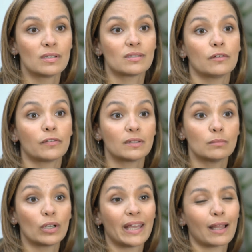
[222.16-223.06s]
Si
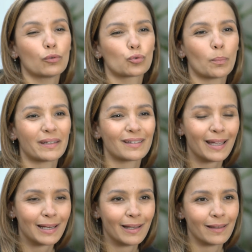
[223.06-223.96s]
effectivement les règles ne sont pas très
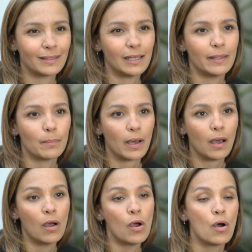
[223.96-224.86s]
claires dès le
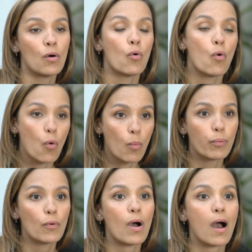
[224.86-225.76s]
départ, on
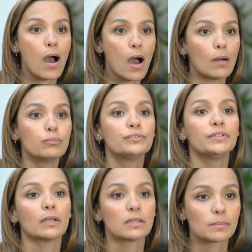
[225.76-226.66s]
peut
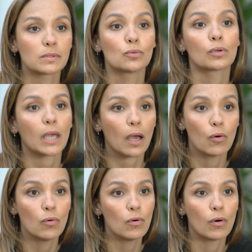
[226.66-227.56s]
aboutir à une espèce de
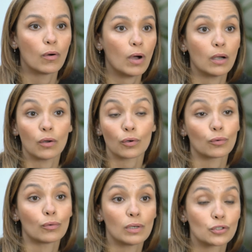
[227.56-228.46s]
chaos euh, alors
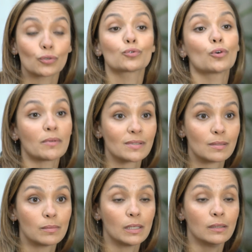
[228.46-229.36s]
que les choses commençaient
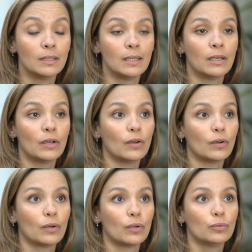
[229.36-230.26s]
bien.
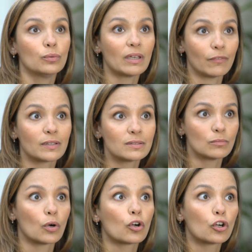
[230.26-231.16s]
Euh, donc
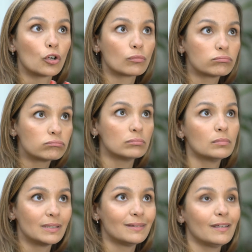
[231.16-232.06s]
effectivement,
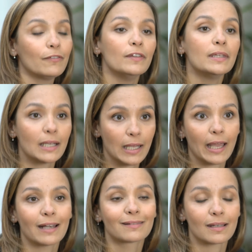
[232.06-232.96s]
définir les
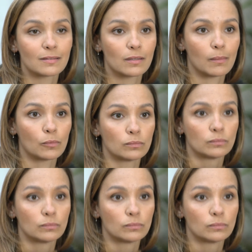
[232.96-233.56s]
règles très en amont.